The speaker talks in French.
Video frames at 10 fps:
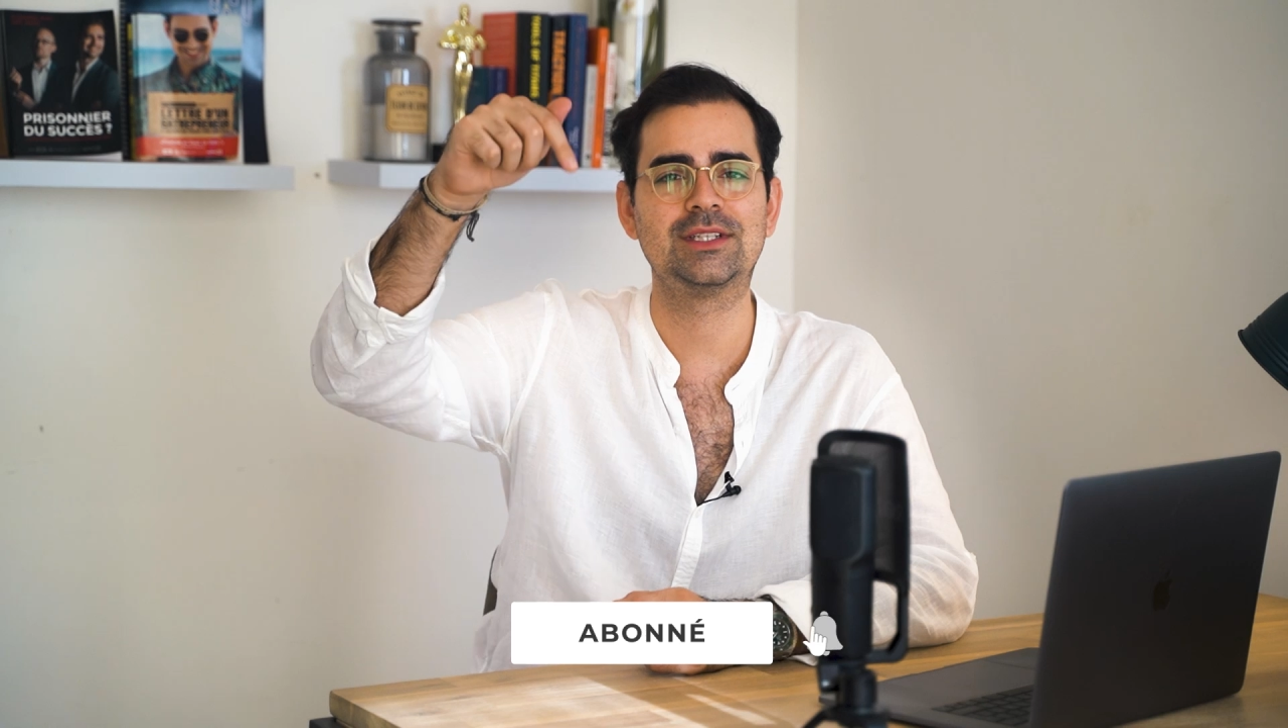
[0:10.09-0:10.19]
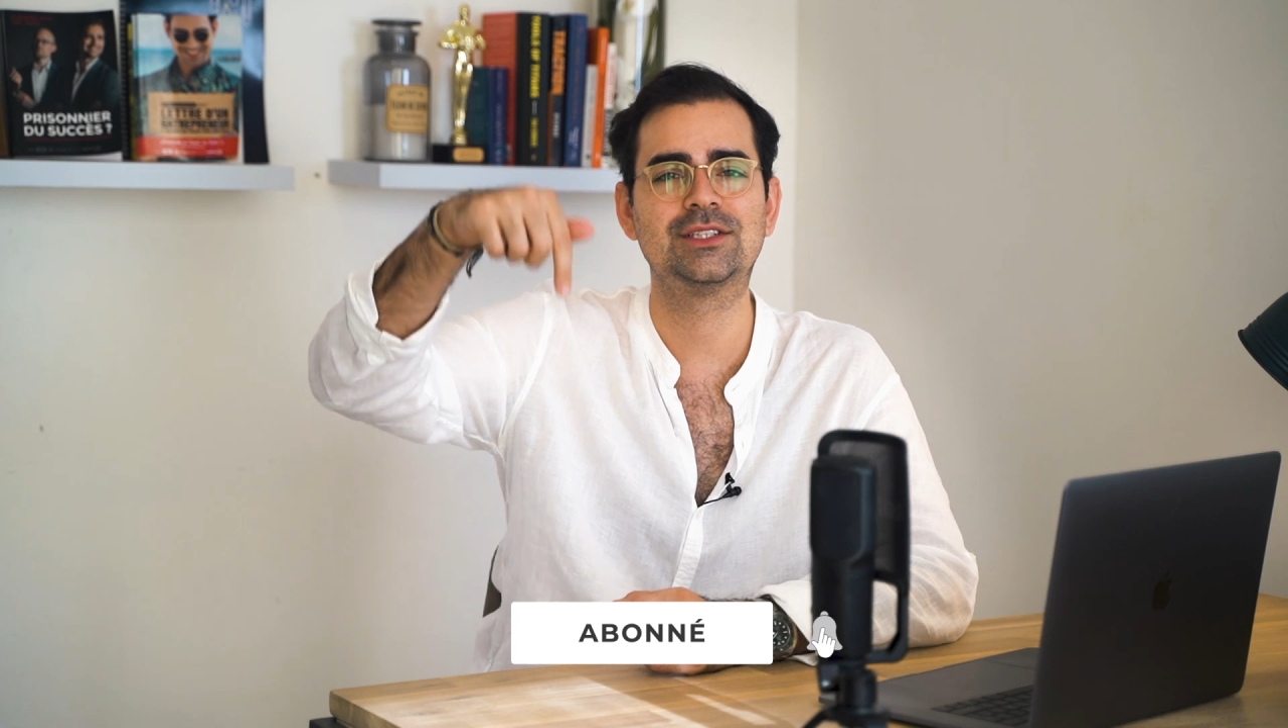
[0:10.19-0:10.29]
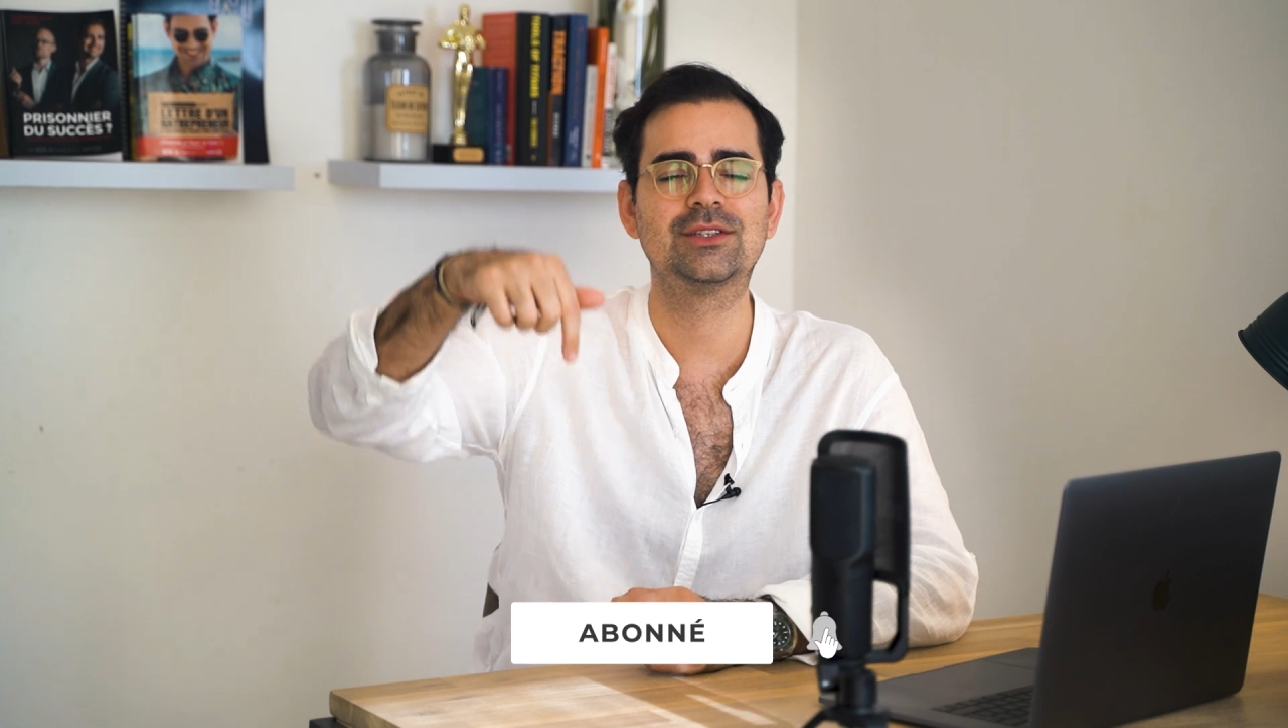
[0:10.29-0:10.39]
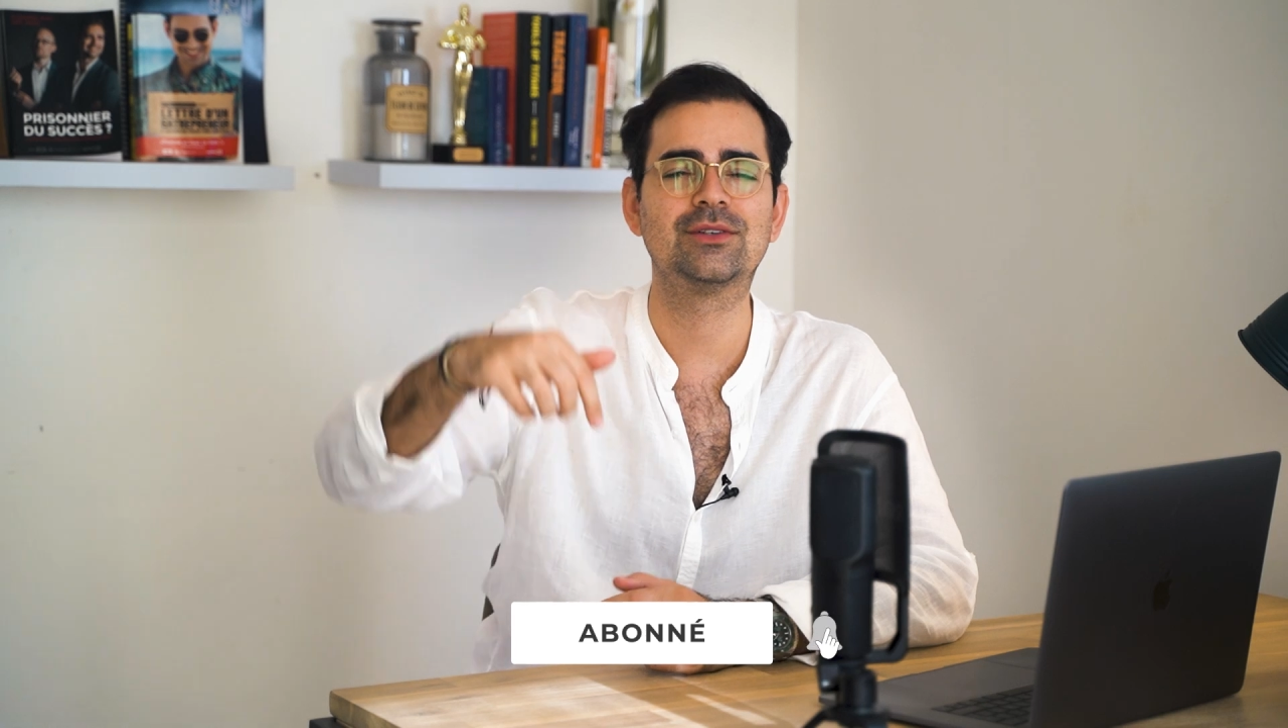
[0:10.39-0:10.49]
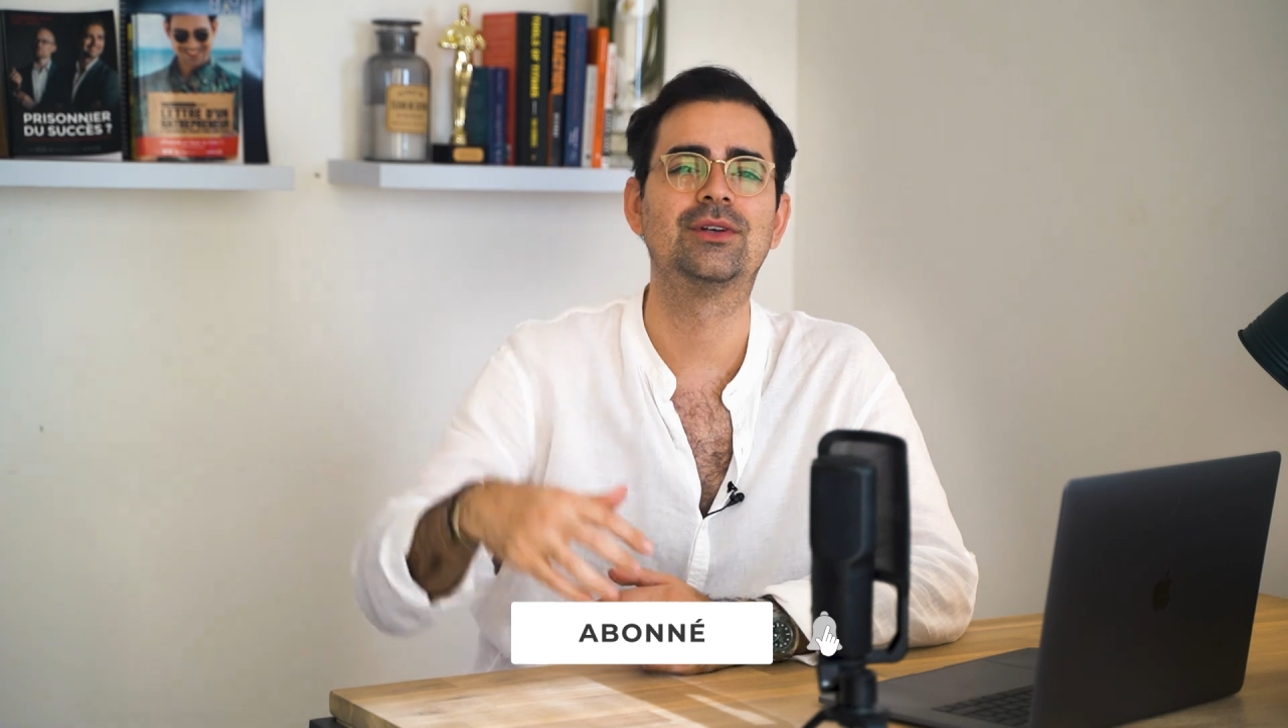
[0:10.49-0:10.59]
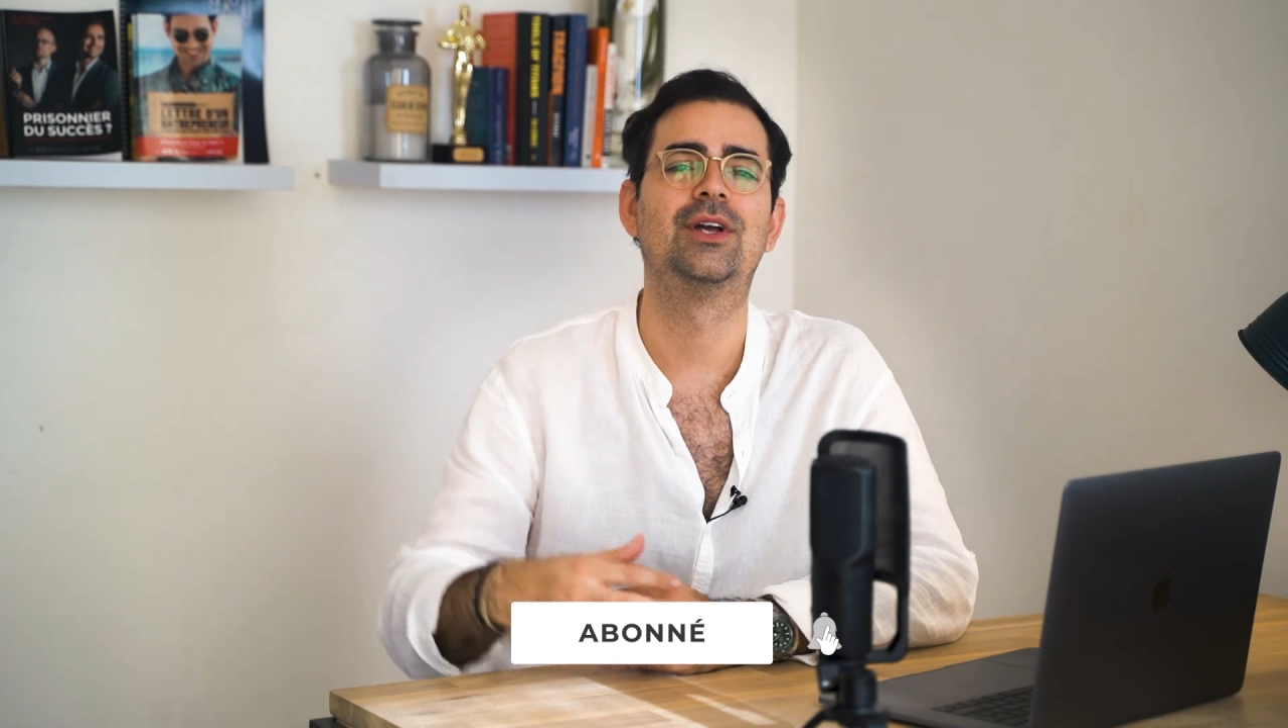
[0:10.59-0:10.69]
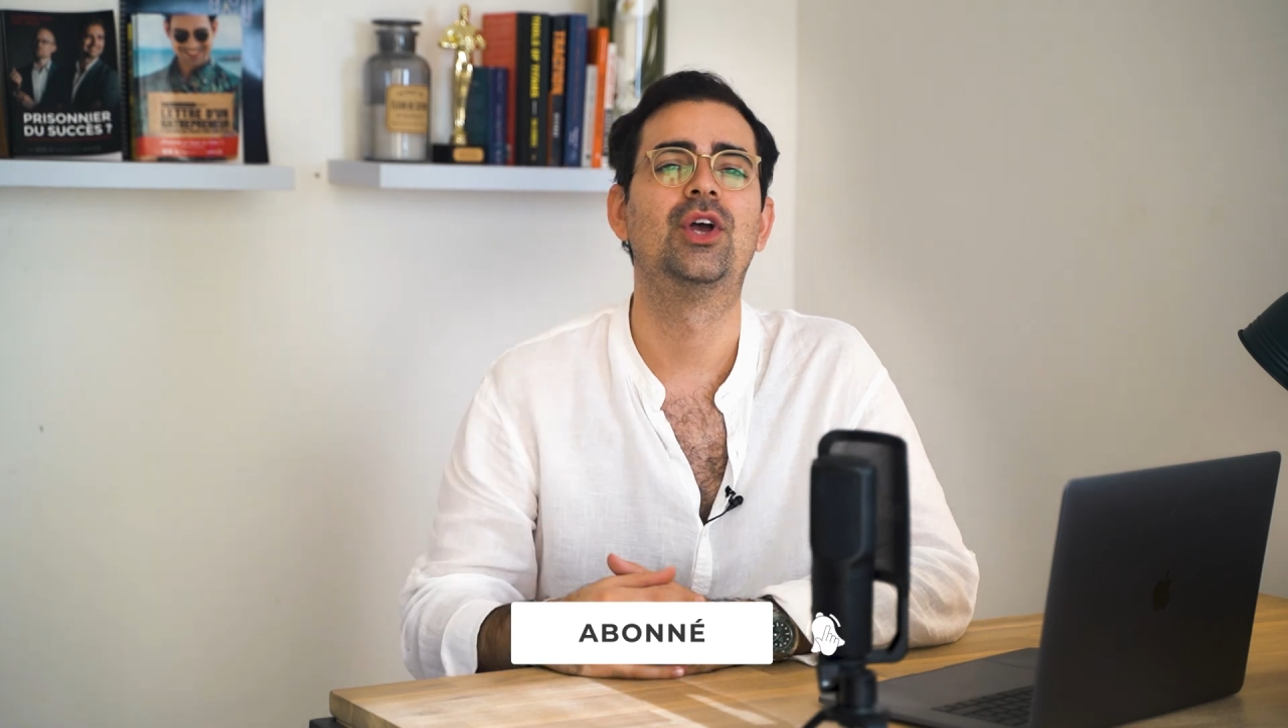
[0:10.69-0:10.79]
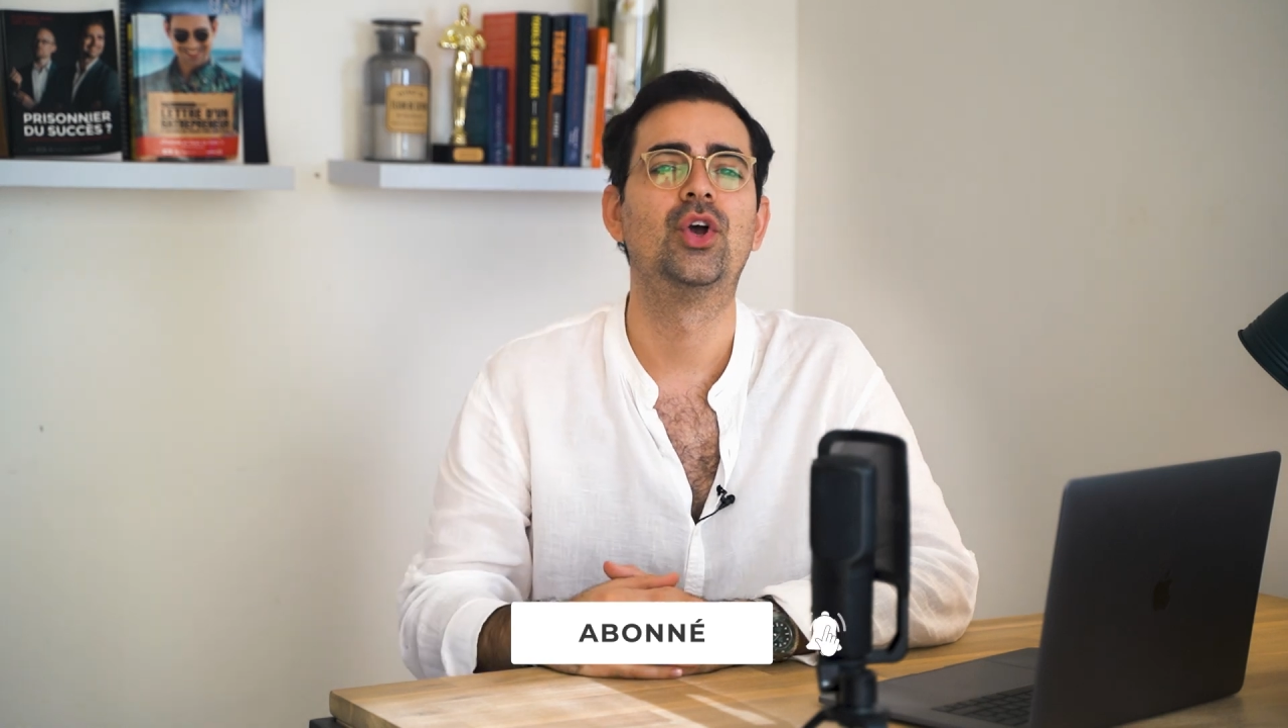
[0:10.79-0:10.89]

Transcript: cliquant